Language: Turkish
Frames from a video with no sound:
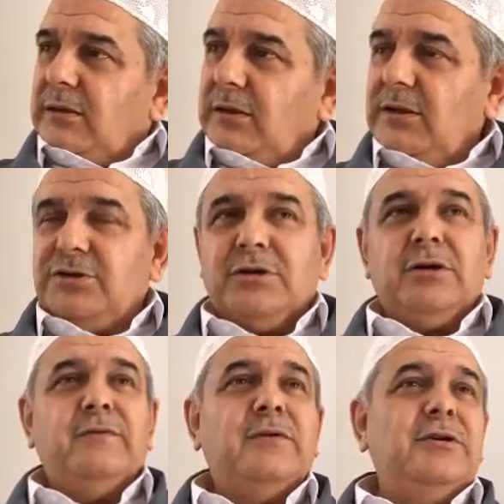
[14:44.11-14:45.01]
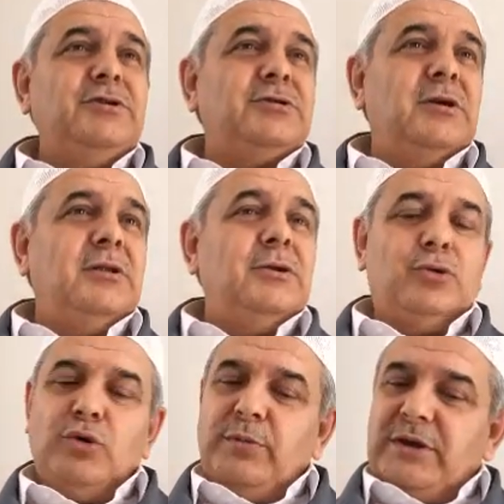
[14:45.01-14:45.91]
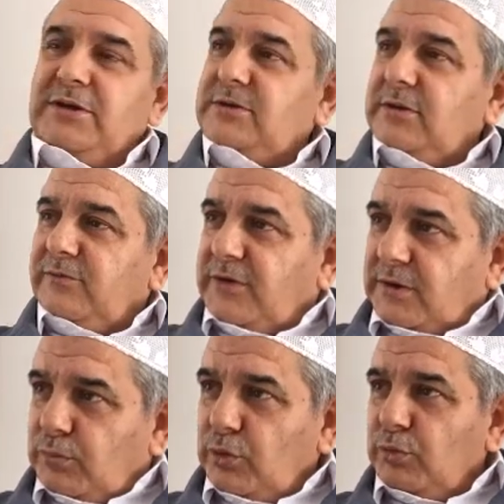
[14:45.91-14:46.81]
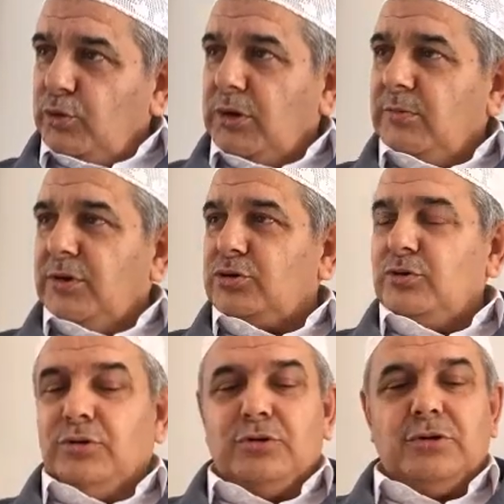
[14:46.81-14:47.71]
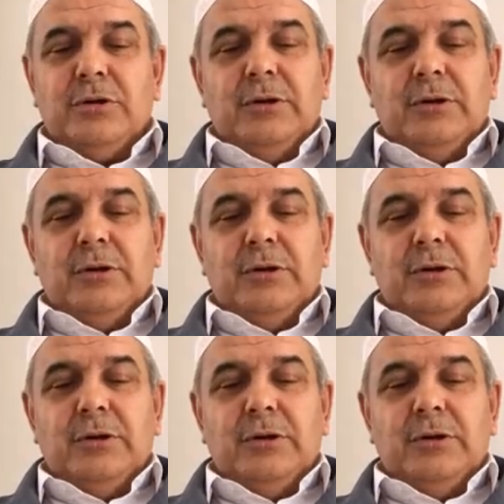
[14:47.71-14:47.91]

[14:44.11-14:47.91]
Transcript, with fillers: Gelecek hafta inşallah tövbe istiğfar bölümüne başlıyor.